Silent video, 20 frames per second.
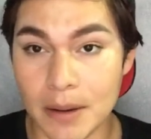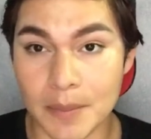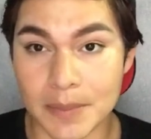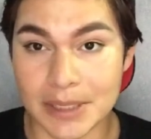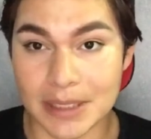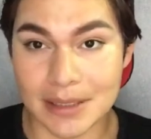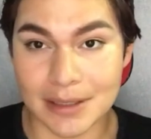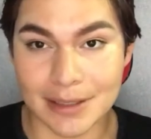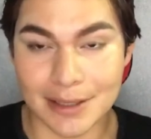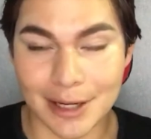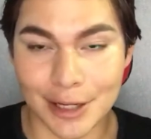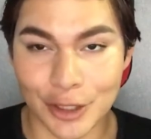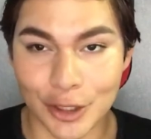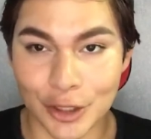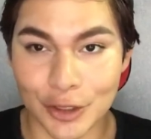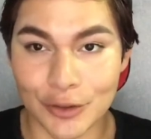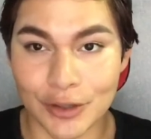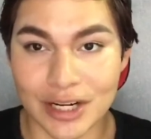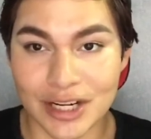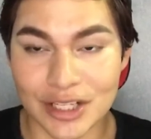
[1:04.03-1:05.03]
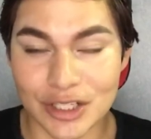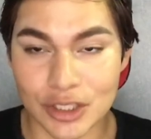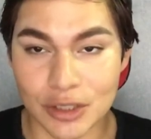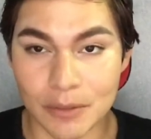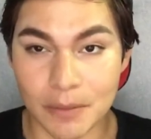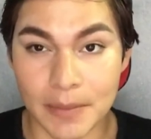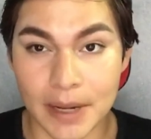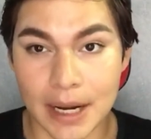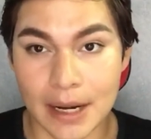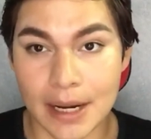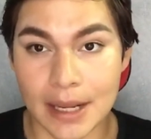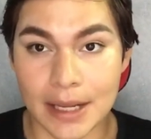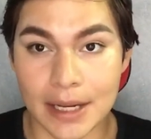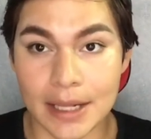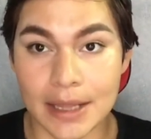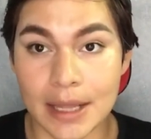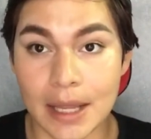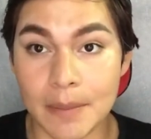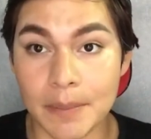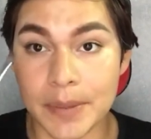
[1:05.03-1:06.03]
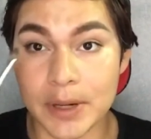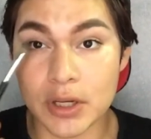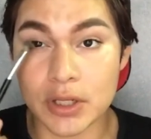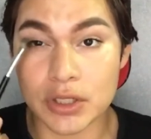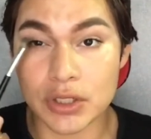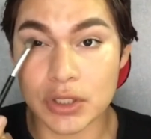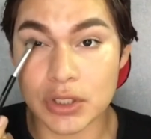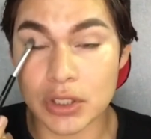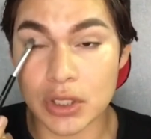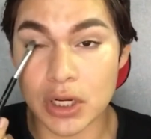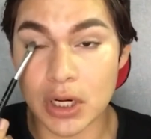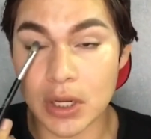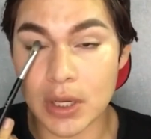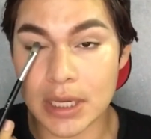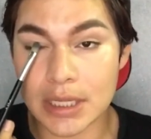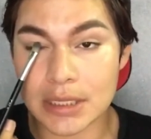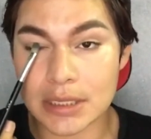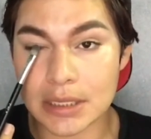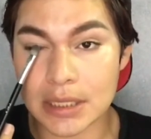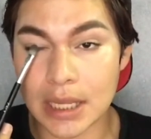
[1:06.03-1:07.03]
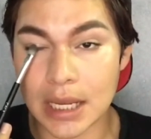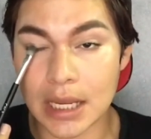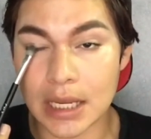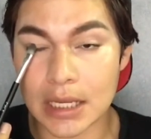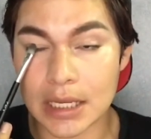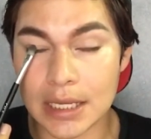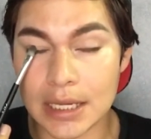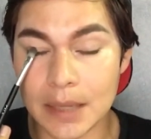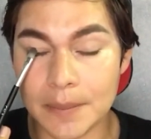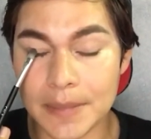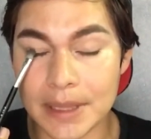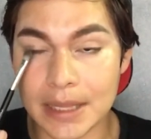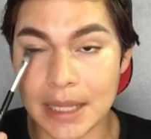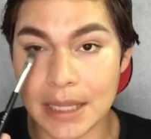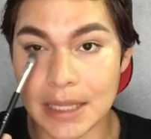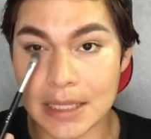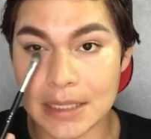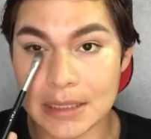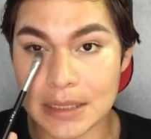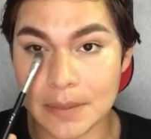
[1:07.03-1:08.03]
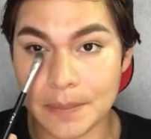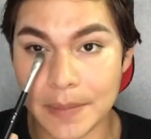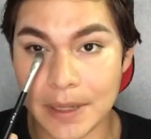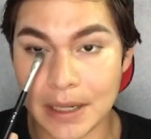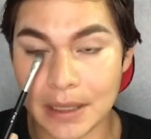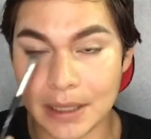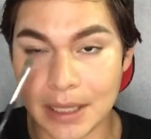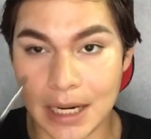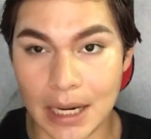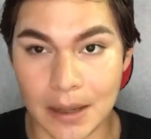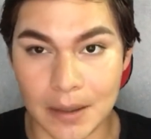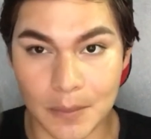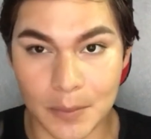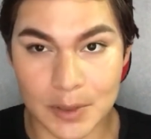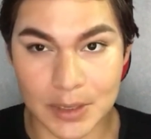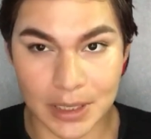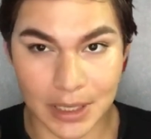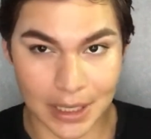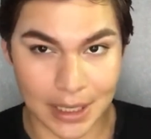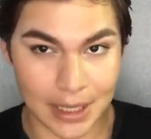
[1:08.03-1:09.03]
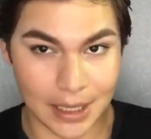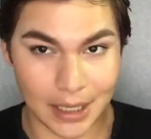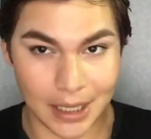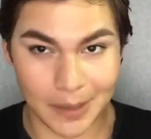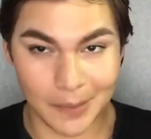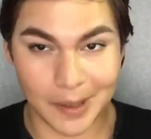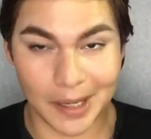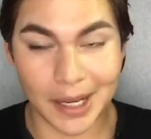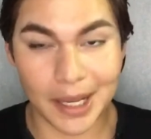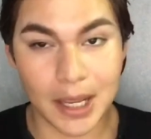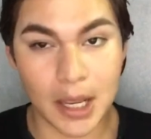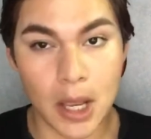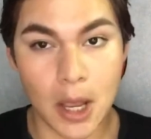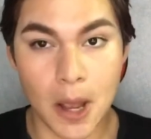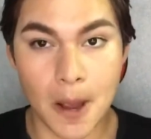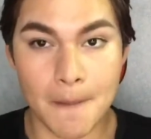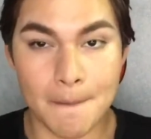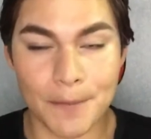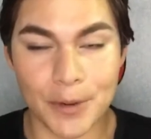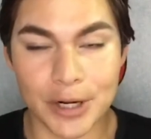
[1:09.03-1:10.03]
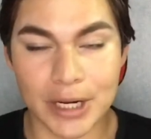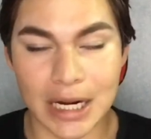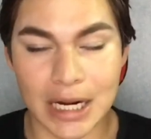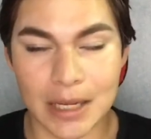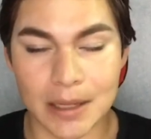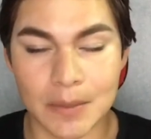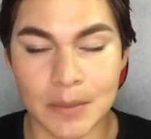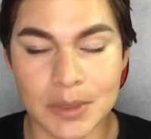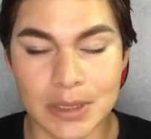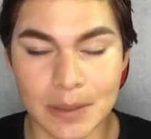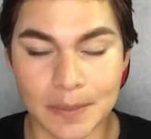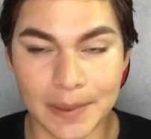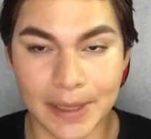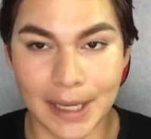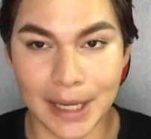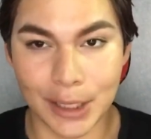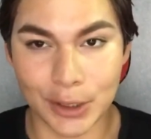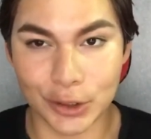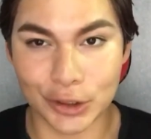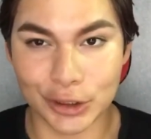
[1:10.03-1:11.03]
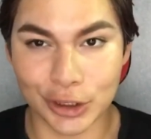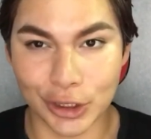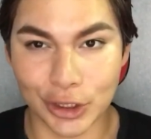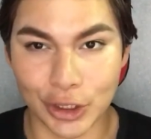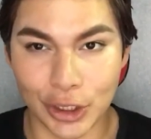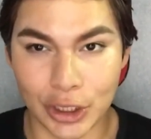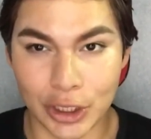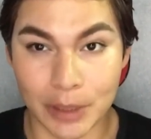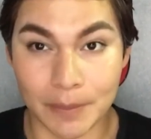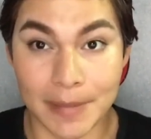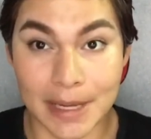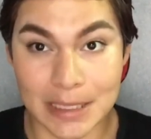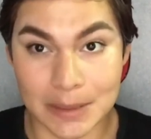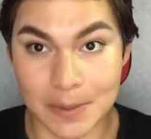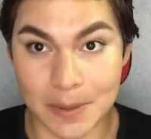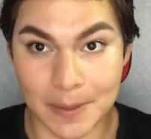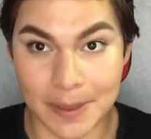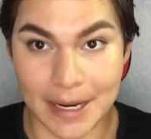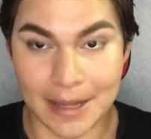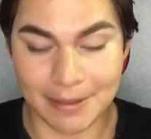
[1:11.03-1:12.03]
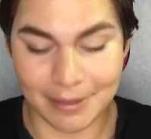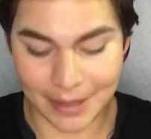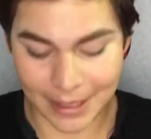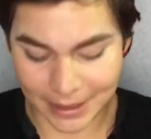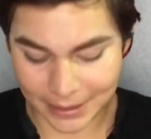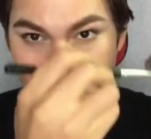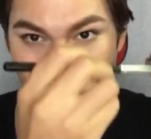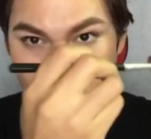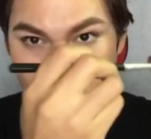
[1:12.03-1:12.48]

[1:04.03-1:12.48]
vamos a sellar con una sombra negrita, pero solo hasta aquí la mitad. Esta parte la vamos a dejar libre porque le vamos a aplicar otro color más vibrante.